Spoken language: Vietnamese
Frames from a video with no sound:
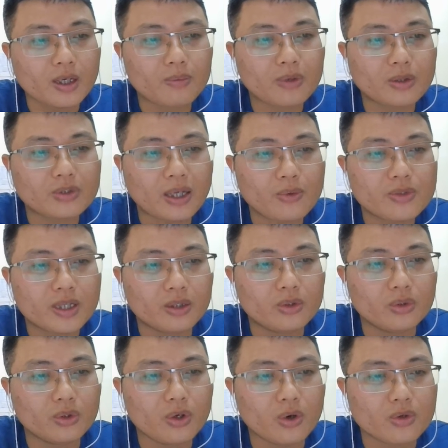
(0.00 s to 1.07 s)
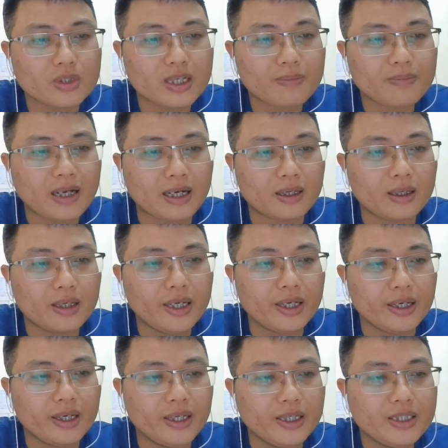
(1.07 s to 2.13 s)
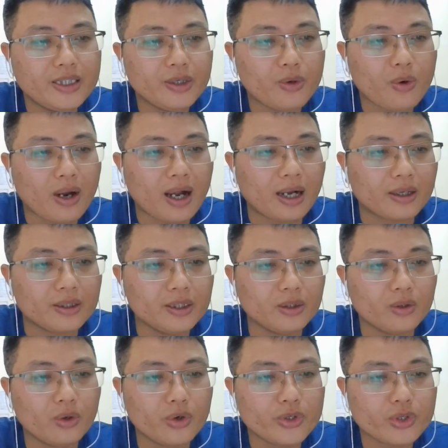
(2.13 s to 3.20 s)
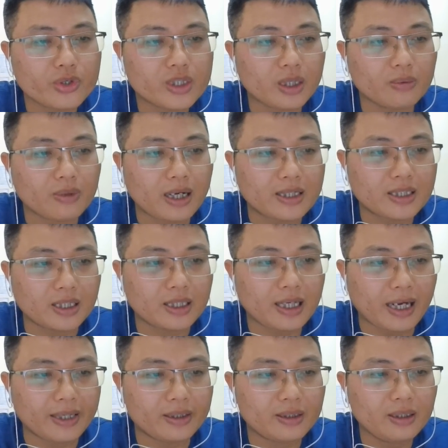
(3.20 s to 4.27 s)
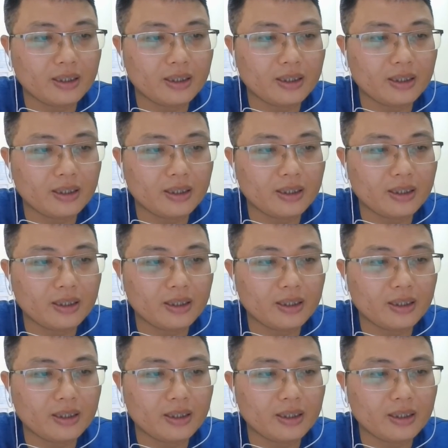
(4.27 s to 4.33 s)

không lâu sau Trần Thủ Độ sắp đặt để Lý Chiêu Hoàng nhường ngôi cho chồng là Trần Cảnh